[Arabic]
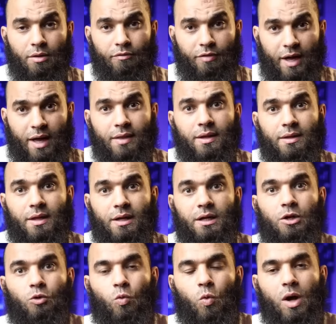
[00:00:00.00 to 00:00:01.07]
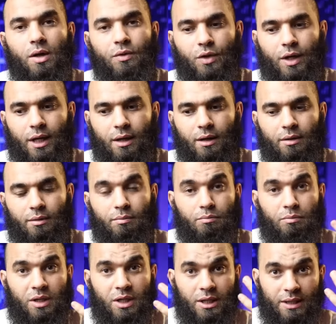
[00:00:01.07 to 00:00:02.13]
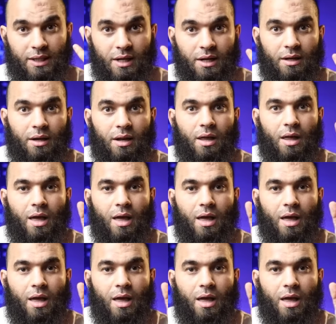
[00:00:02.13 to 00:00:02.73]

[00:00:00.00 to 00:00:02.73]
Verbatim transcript: فهذا دليل واضح بيدل